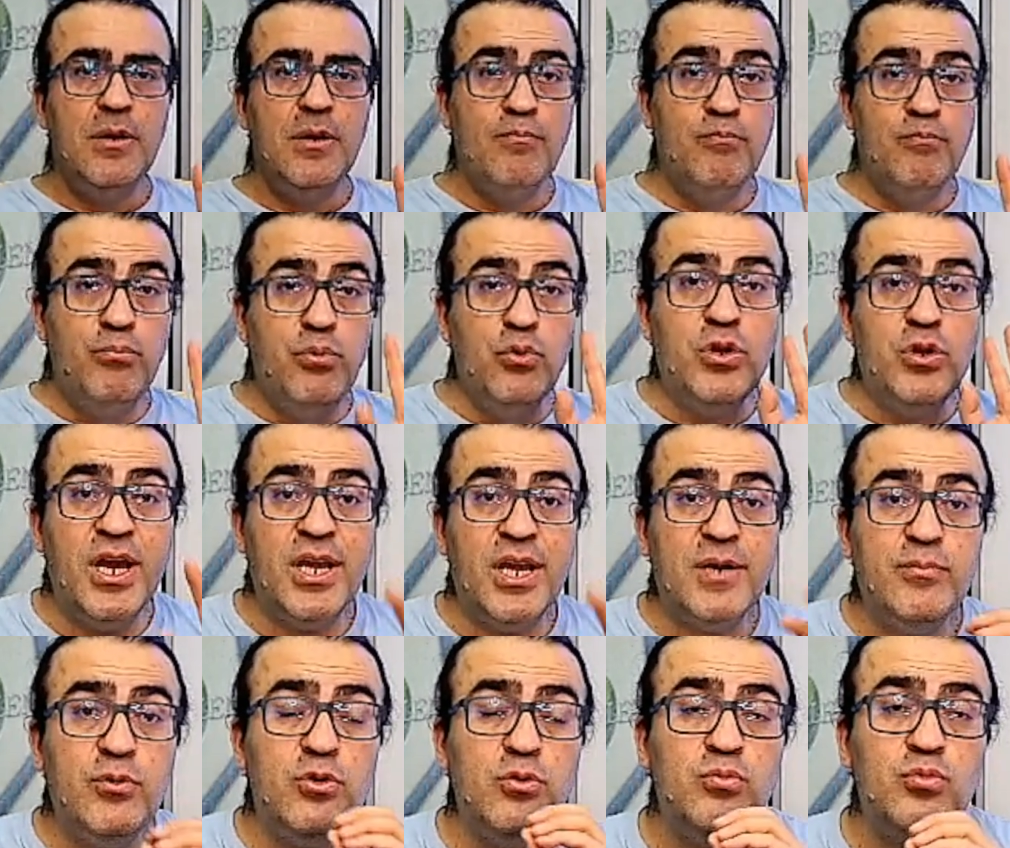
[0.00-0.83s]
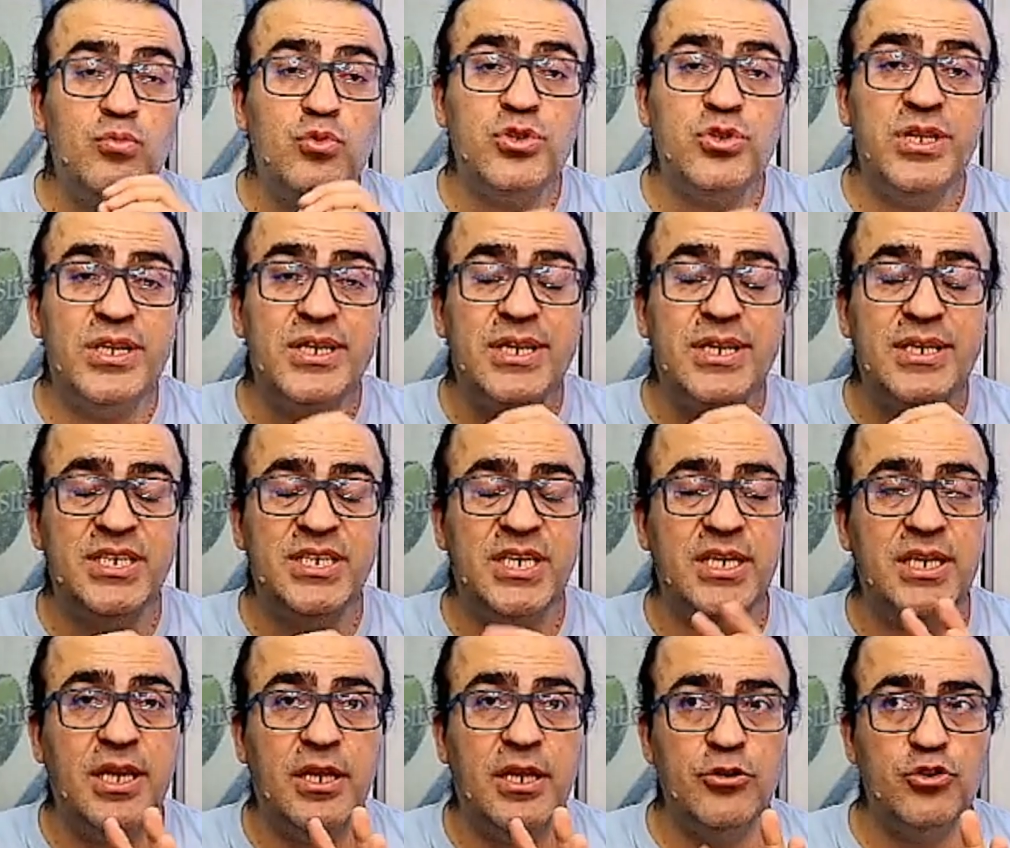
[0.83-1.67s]
Bu karbon mutlaka şey
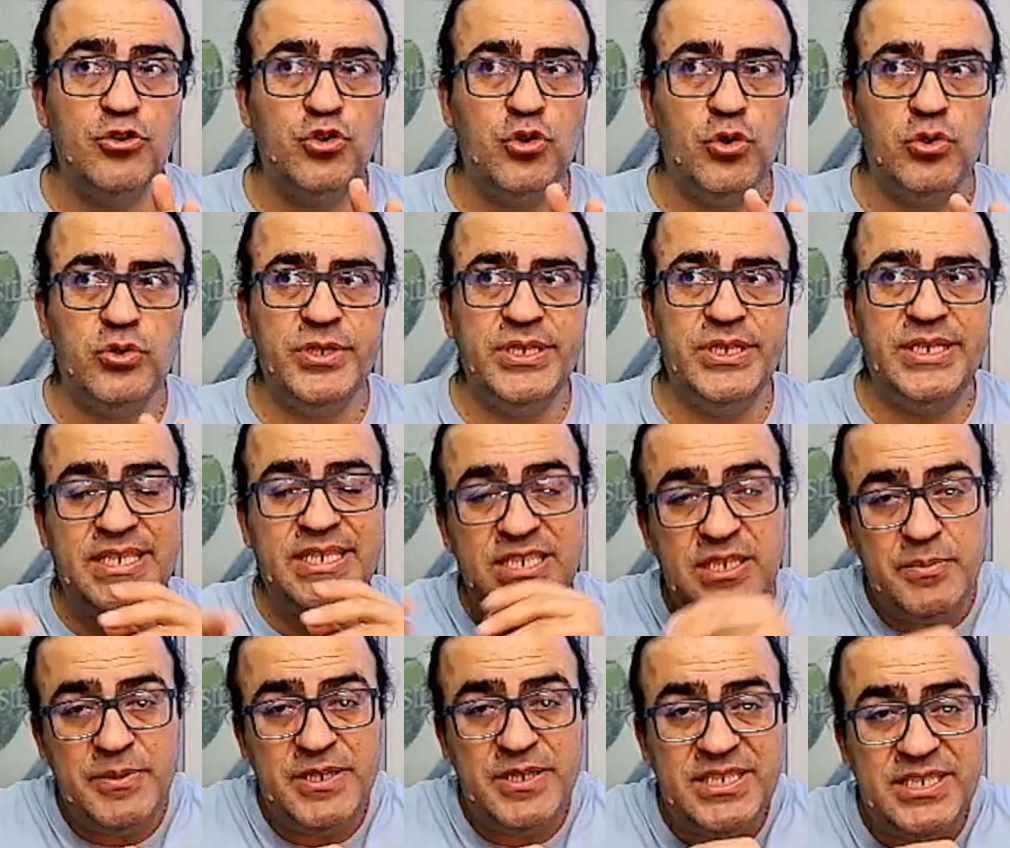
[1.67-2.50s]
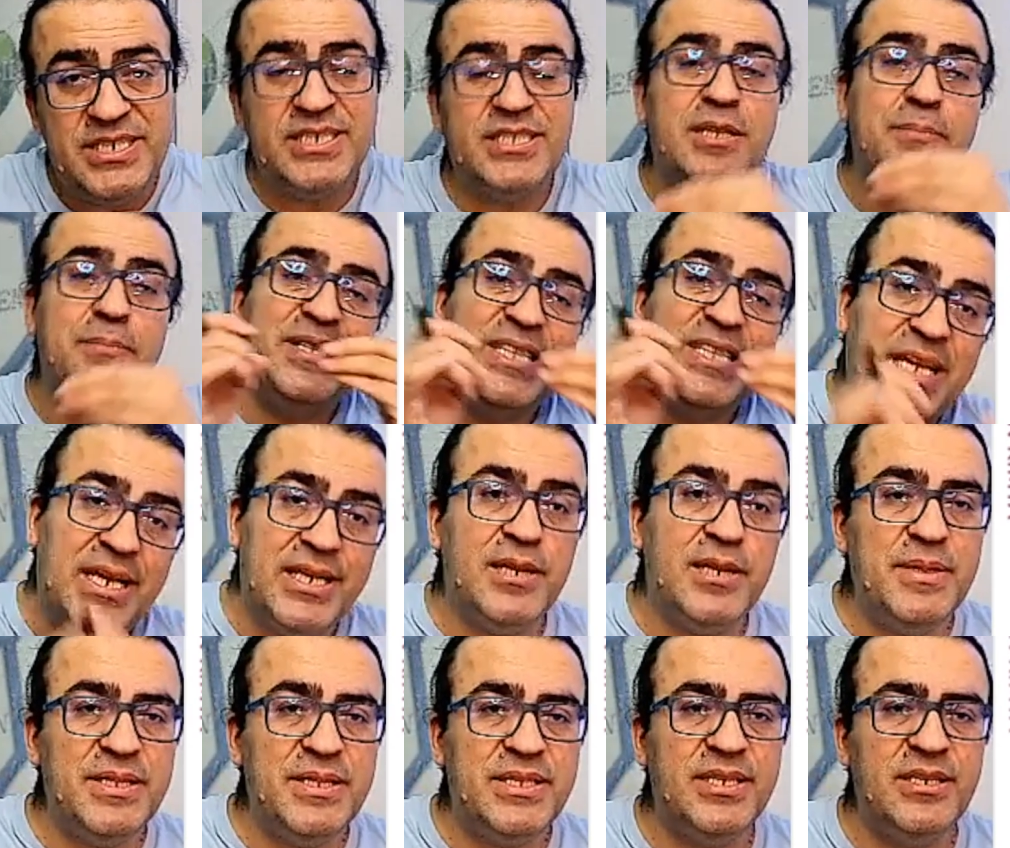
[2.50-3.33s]
yanlış oldu. İkinci bileşikte bir tane
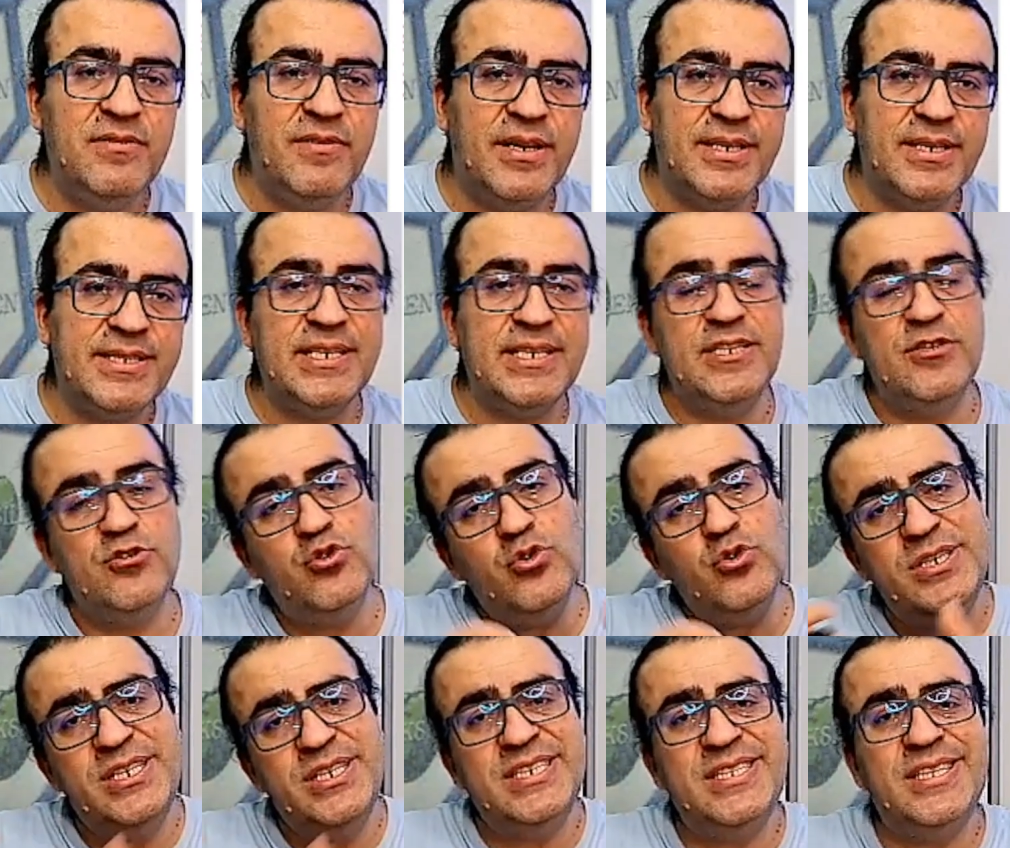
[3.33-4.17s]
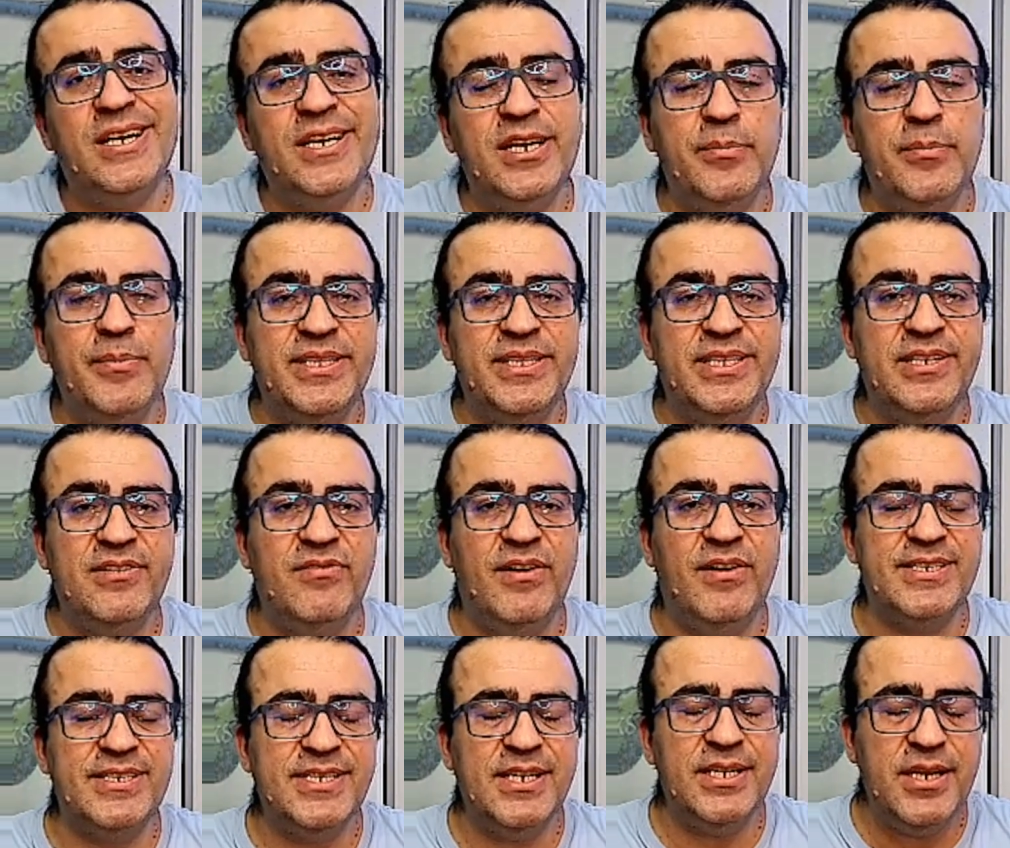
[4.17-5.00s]
metil varsa izo iki tane metil
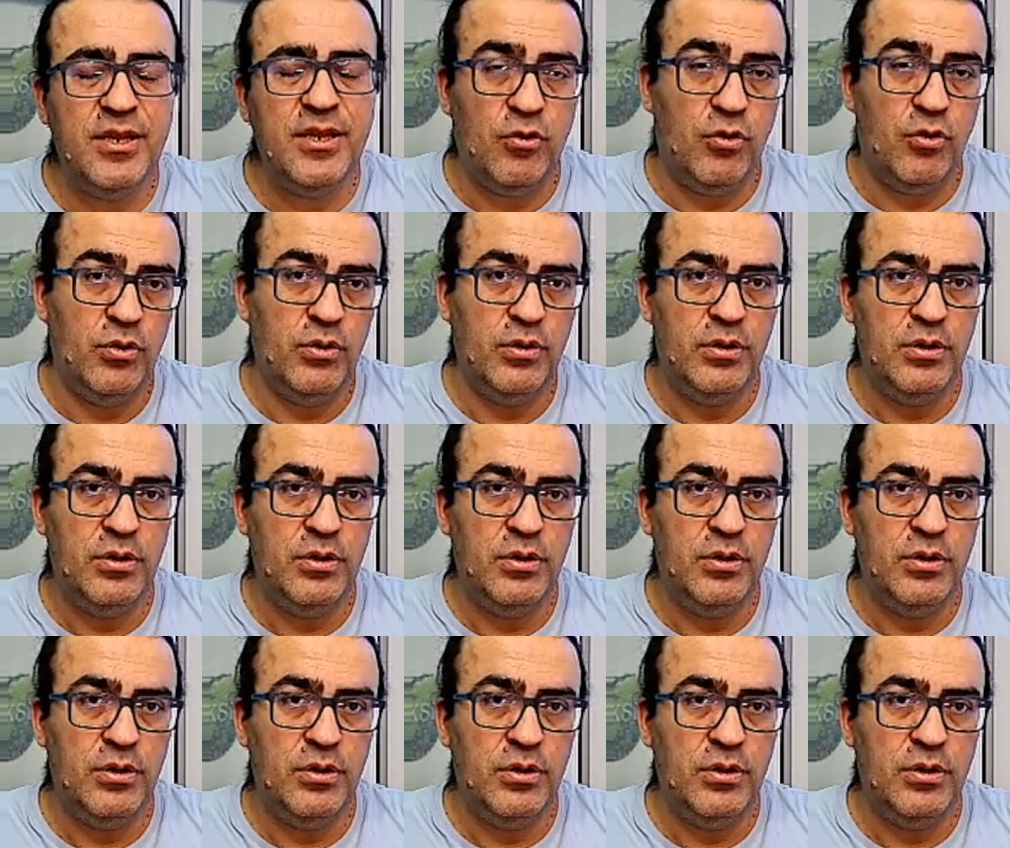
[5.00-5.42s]
varsa ne o?